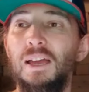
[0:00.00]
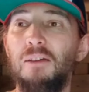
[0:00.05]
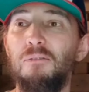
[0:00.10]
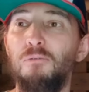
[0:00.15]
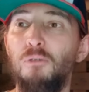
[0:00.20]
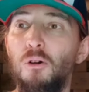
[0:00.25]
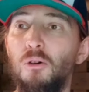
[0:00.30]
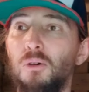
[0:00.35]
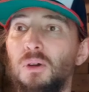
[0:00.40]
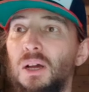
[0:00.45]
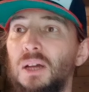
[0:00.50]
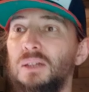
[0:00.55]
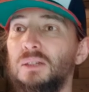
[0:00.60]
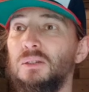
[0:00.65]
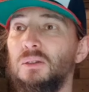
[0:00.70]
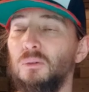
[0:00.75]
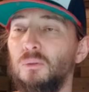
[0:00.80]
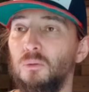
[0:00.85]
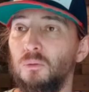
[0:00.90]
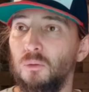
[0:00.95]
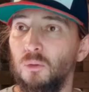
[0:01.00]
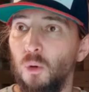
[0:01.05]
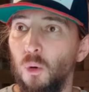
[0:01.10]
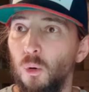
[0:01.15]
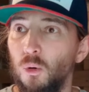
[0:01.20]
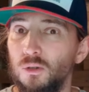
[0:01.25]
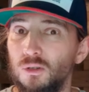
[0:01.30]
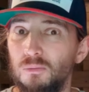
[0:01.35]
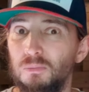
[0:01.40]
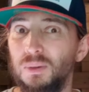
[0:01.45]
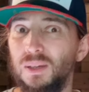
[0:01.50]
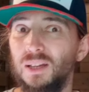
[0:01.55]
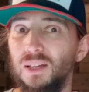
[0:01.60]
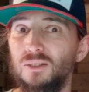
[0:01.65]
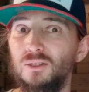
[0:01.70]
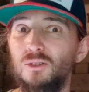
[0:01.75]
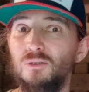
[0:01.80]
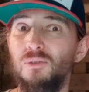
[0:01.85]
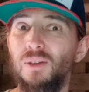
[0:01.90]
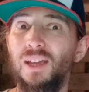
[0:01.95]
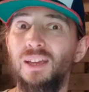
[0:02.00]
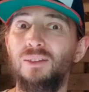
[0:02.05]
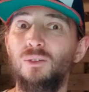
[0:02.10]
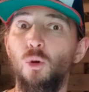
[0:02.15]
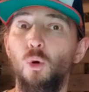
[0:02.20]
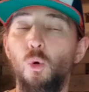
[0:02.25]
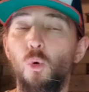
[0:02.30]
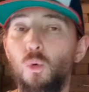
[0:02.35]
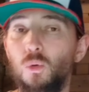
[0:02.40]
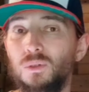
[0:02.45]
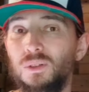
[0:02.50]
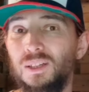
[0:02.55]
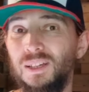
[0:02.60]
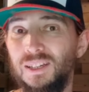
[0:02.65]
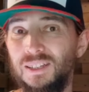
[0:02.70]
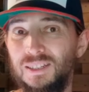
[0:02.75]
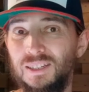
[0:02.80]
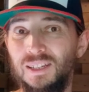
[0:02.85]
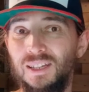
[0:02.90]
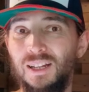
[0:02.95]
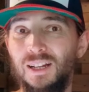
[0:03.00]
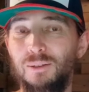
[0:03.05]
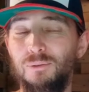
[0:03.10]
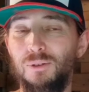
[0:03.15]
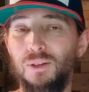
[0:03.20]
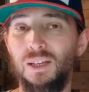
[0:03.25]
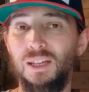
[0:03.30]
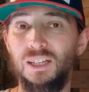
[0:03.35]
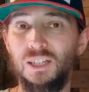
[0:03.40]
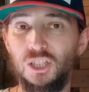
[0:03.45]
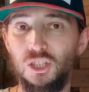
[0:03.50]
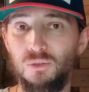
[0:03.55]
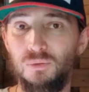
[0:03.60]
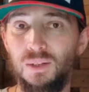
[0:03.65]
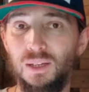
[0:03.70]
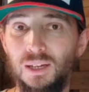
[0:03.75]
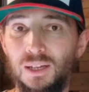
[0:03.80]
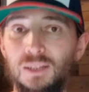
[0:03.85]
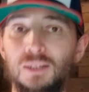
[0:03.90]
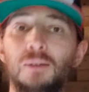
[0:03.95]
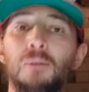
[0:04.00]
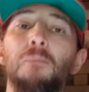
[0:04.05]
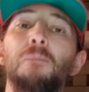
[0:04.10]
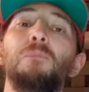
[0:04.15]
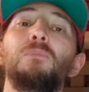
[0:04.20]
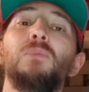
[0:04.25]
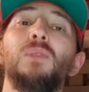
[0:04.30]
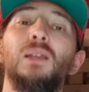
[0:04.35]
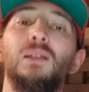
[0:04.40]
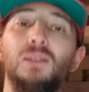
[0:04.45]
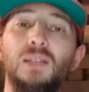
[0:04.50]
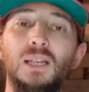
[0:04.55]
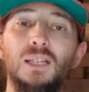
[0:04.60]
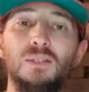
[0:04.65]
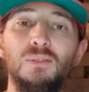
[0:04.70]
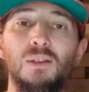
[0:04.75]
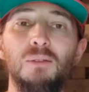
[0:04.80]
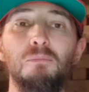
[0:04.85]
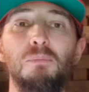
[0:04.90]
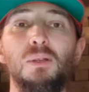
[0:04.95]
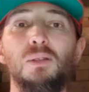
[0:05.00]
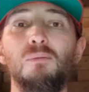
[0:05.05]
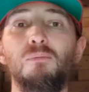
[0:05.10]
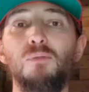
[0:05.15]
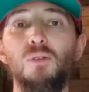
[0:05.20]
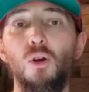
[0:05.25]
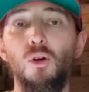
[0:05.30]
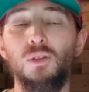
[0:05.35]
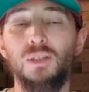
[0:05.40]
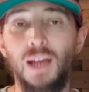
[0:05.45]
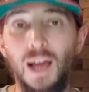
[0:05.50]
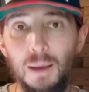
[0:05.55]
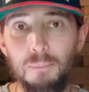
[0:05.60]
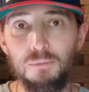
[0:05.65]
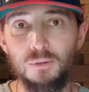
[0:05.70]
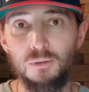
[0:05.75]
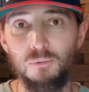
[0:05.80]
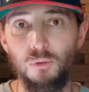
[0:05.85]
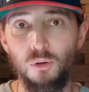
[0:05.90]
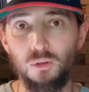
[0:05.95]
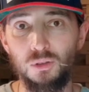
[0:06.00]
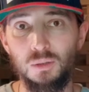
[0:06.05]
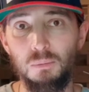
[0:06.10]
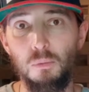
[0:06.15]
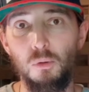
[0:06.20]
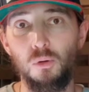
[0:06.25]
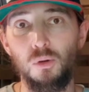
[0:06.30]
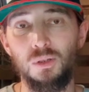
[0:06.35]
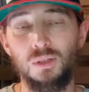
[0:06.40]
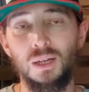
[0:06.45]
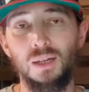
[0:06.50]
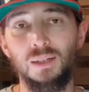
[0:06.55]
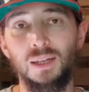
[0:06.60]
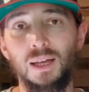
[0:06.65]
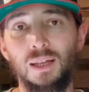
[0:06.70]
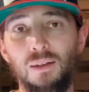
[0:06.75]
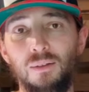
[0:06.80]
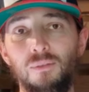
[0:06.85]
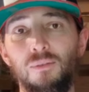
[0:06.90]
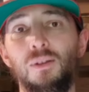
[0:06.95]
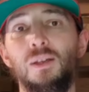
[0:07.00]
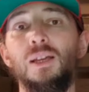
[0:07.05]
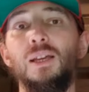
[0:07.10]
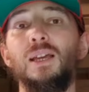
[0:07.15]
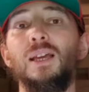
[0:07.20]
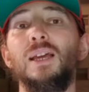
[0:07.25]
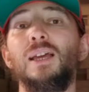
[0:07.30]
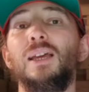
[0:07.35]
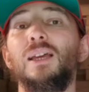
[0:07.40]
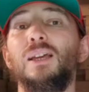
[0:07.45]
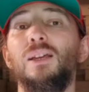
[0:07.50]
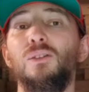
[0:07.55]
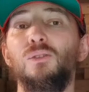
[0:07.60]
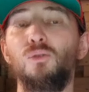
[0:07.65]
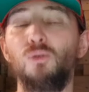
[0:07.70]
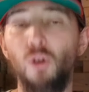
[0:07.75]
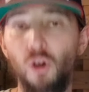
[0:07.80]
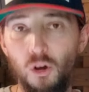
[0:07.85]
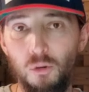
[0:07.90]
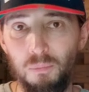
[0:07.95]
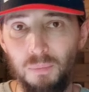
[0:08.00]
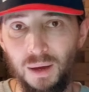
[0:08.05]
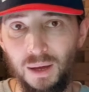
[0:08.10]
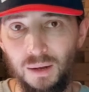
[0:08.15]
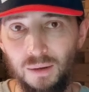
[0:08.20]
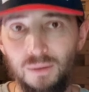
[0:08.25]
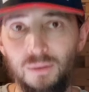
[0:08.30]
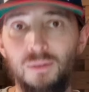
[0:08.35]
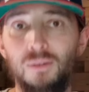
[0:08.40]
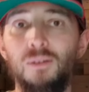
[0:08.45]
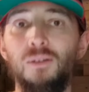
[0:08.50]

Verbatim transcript: erfolgreich groß und bekannt zu werden ohne richtige Hilfe ist schwierig. Deswegen bieten wir euch ab sofort die Möglichkeit an. Nochmal,